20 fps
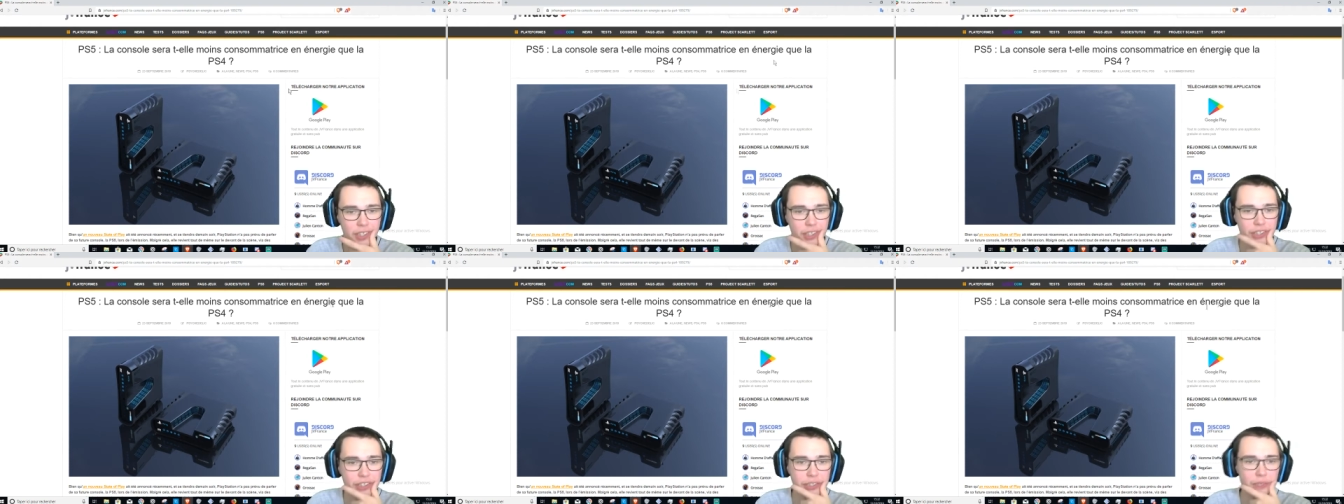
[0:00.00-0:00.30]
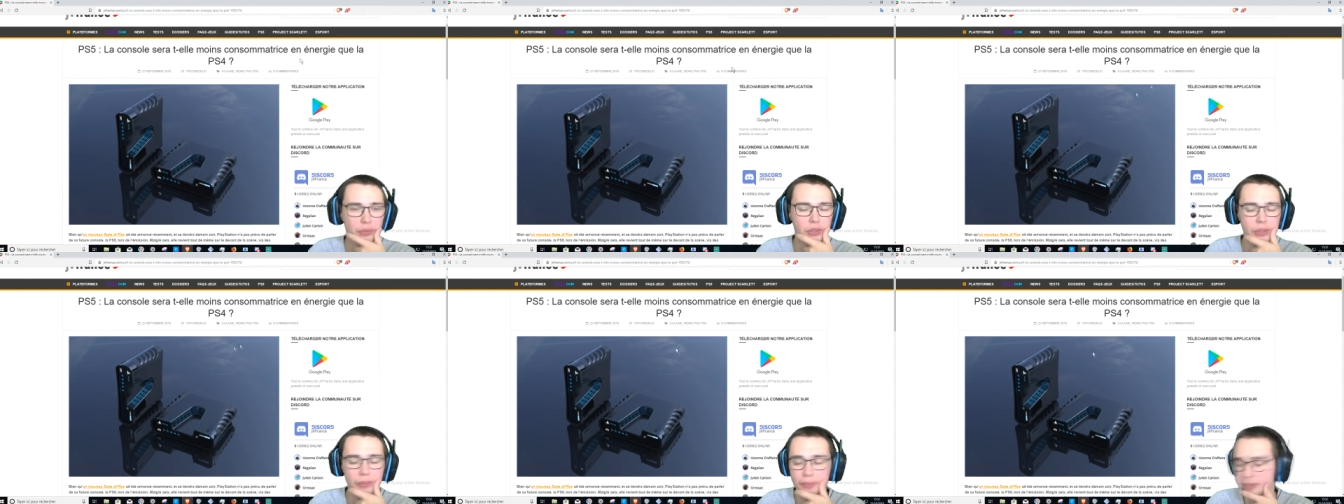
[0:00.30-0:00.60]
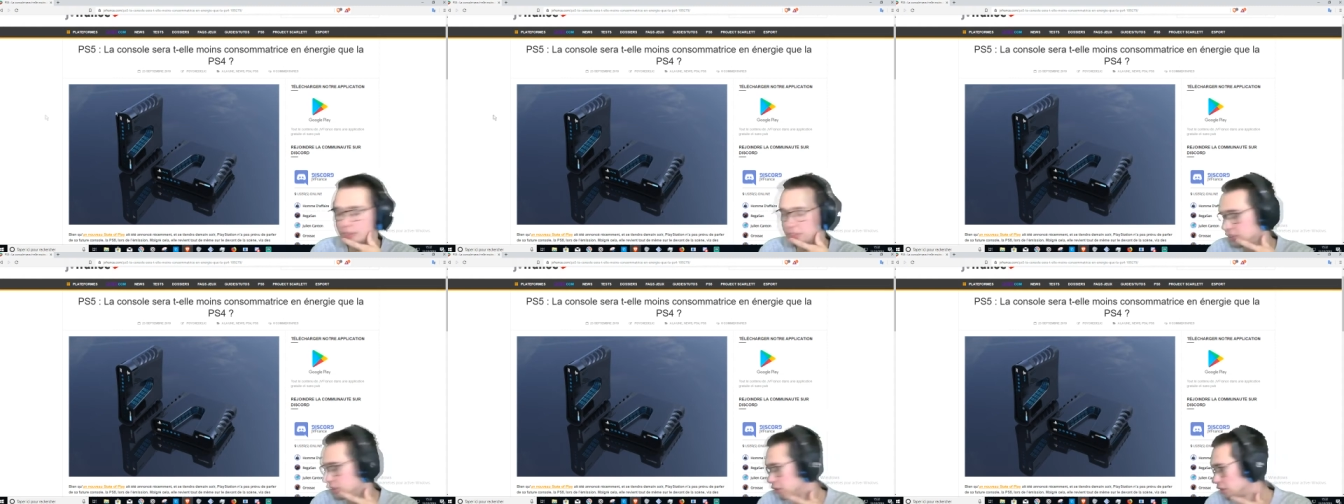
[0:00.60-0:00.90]
Yenou, il me dit,
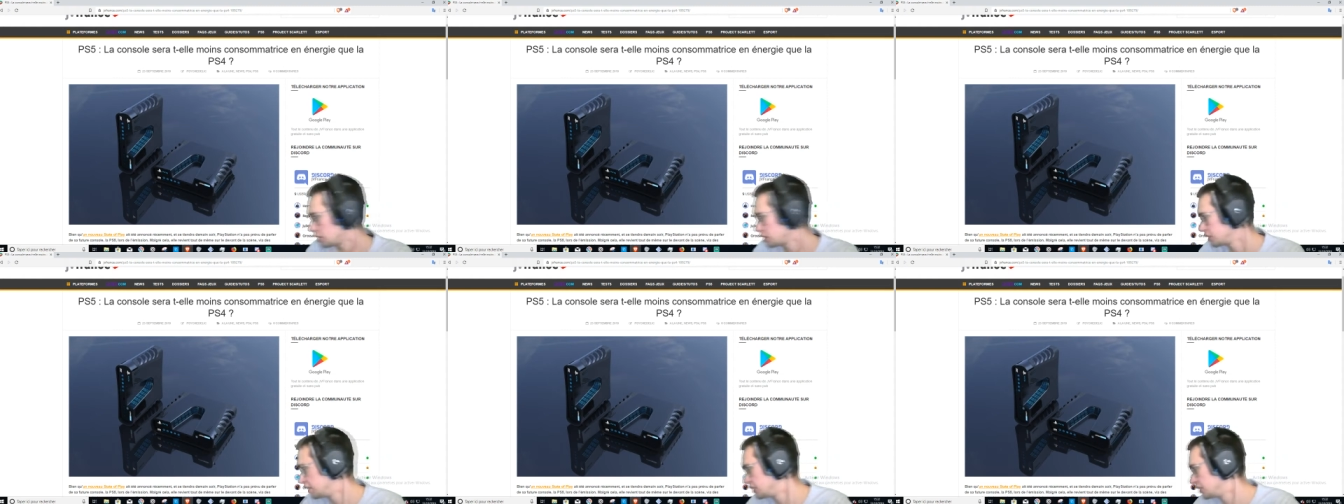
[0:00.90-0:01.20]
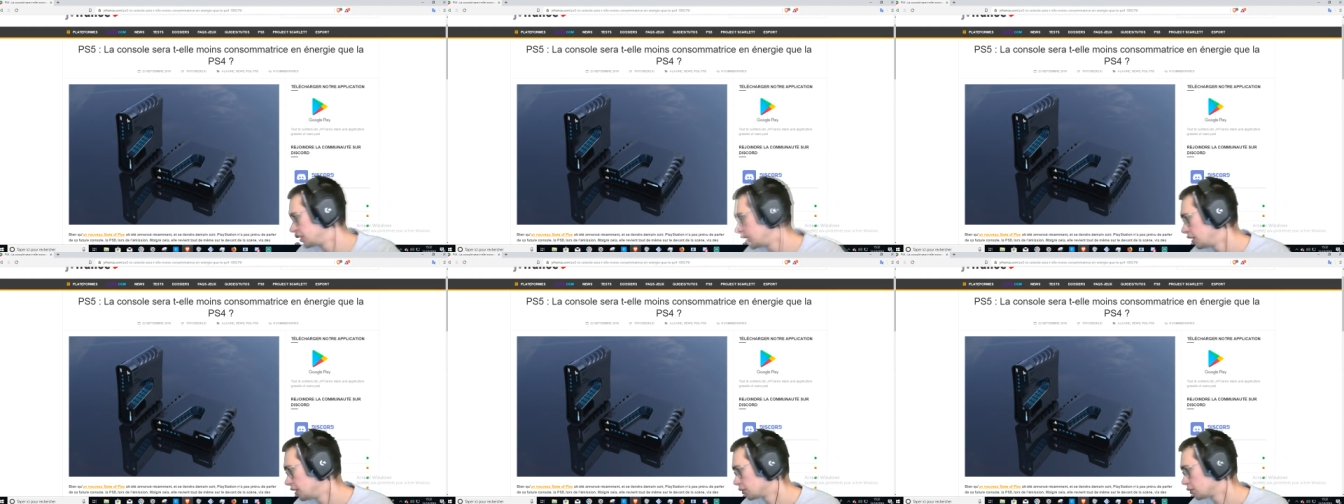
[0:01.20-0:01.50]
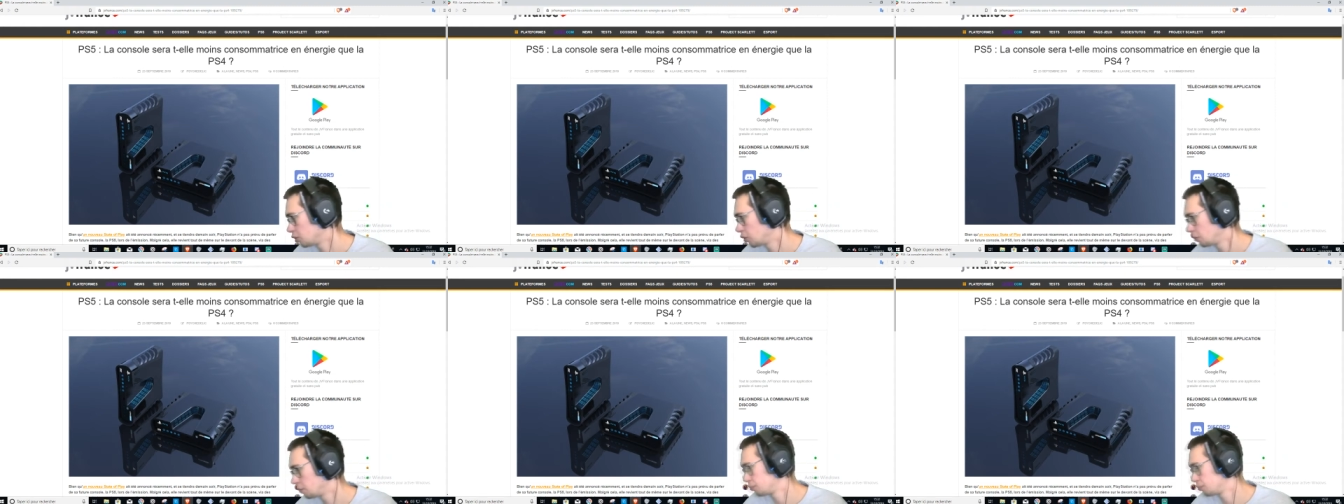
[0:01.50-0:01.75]
c'est sorti lequel Attends,